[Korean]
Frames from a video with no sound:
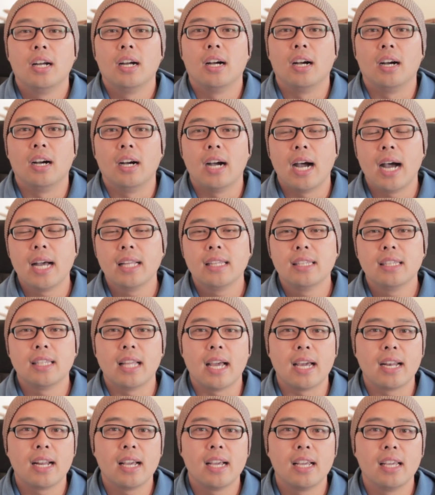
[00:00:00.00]
한
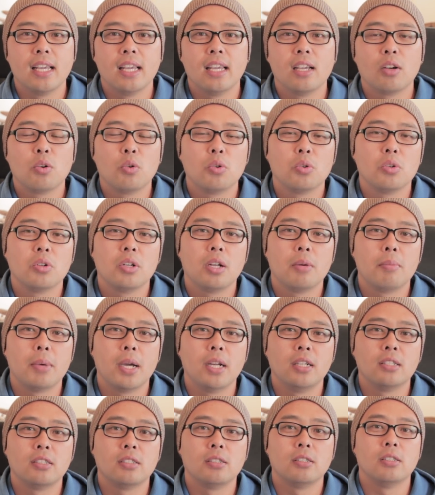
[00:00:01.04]
나라의 코로나
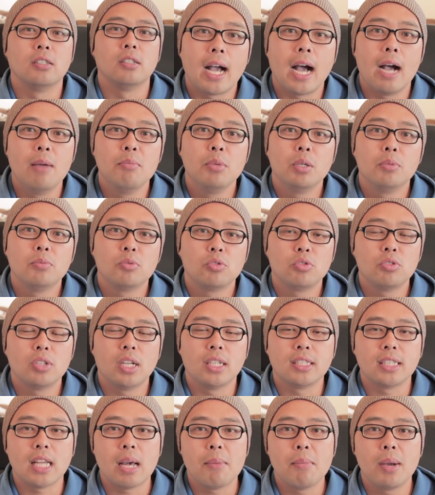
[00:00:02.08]
바이러스 감염
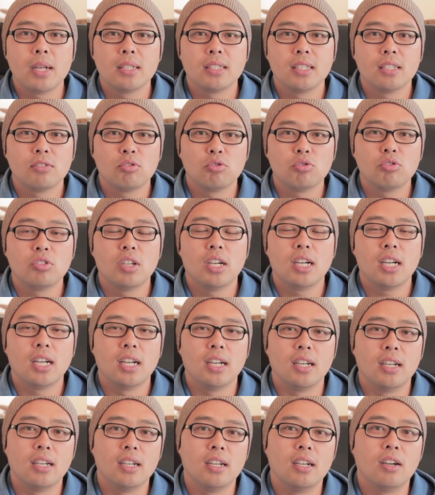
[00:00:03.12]
수나 사망자
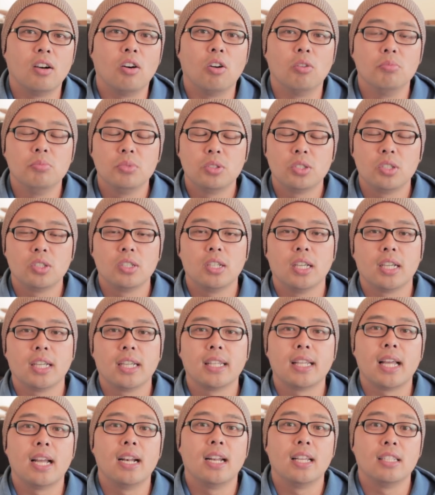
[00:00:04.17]
수가
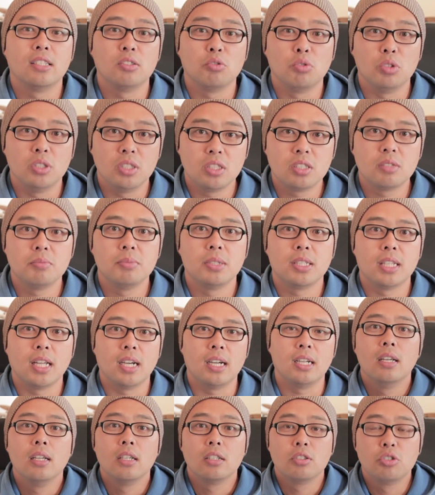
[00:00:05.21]
엄청나게 달라지고
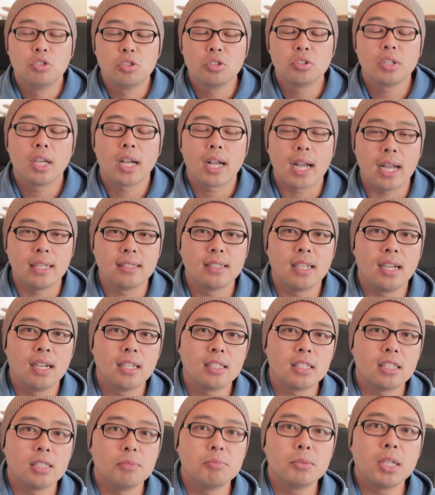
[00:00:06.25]
있습니다. 그 중에
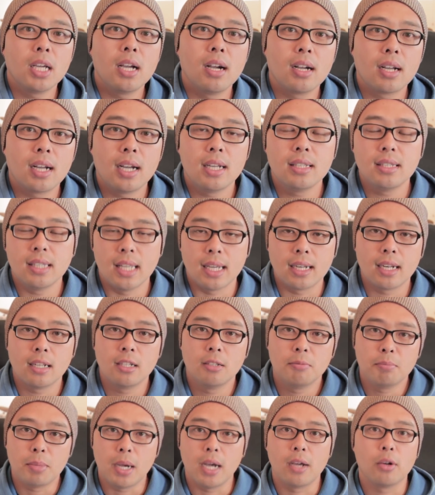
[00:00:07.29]
가장 심각한
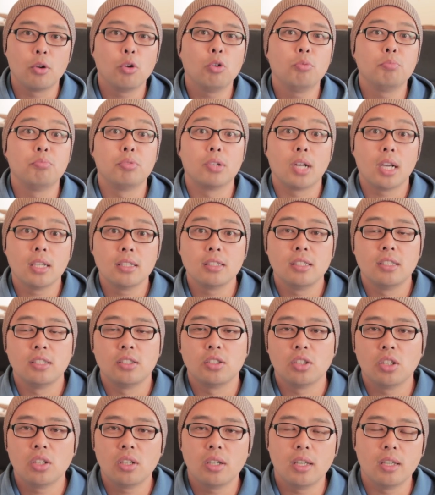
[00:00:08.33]
나라는 바로
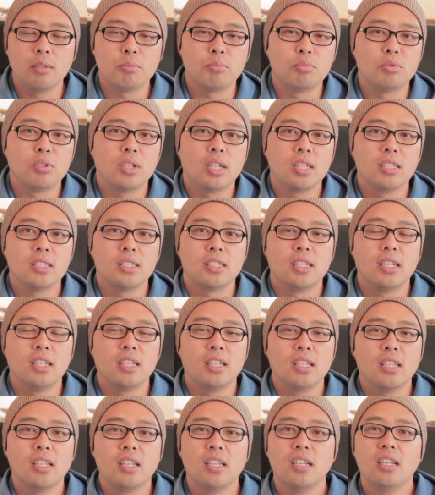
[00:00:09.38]
브라질이죠.
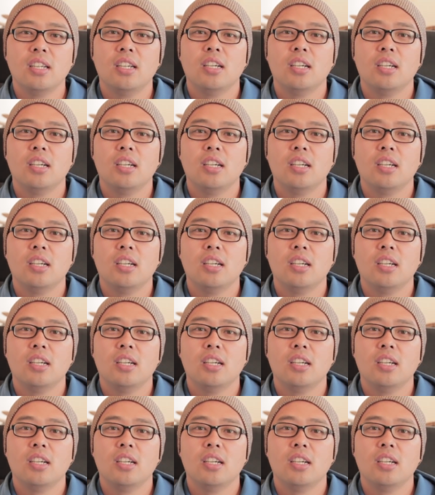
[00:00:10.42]
브라질의